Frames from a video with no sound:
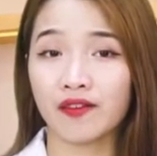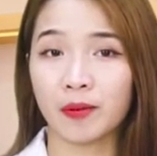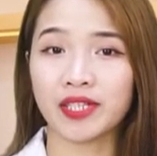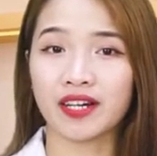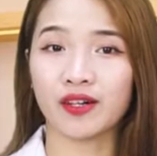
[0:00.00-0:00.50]

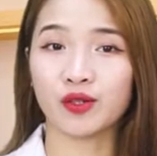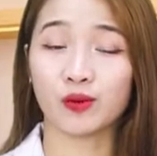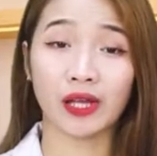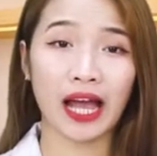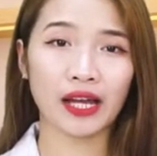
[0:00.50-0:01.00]
Và bây giờ
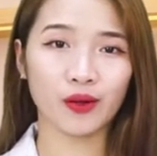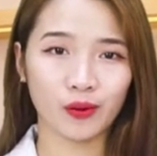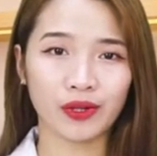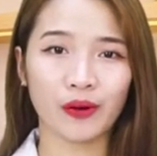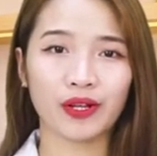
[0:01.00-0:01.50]
chúng ta hãy
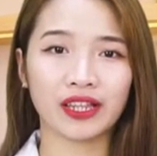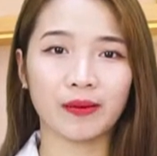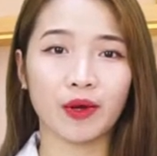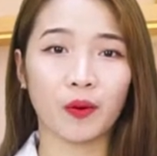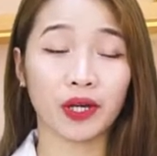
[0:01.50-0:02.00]
cùng nhau đi
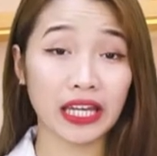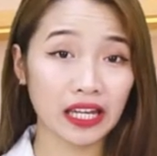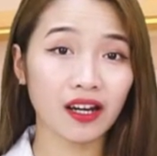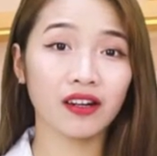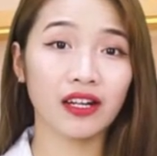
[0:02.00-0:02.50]
tìm hiểu
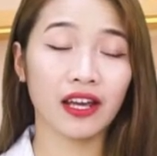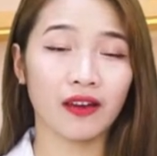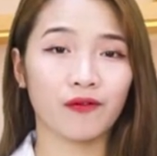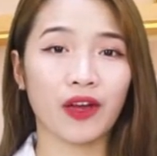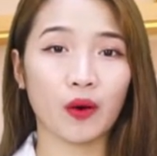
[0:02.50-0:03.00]
kỹ hơn
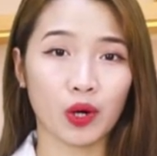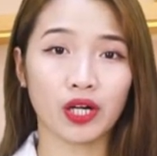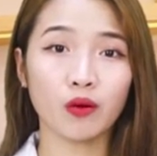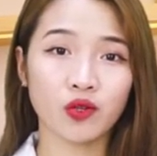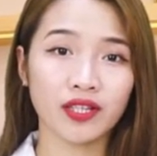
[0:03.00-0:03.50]
về
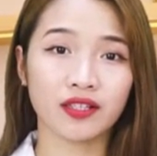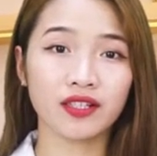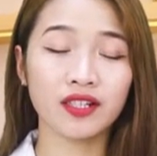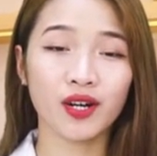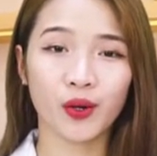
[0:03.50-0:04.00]
nguồn gốc xuất
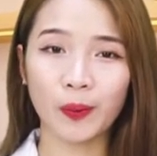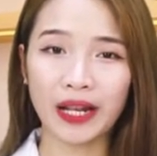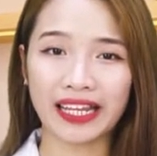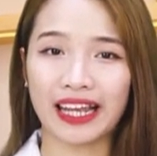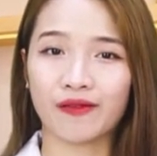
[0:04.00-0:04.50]
xứ cũng
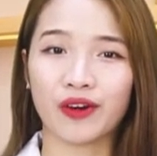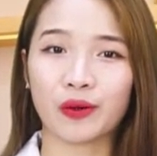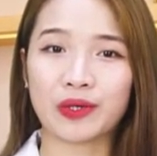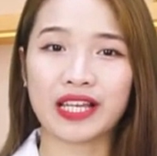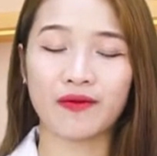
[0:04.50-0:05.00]
như là thành
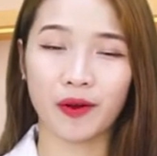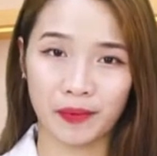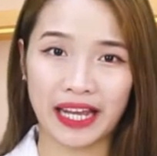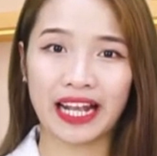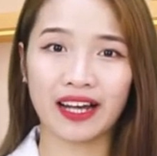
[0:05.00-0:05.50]
phần của sản phẩm này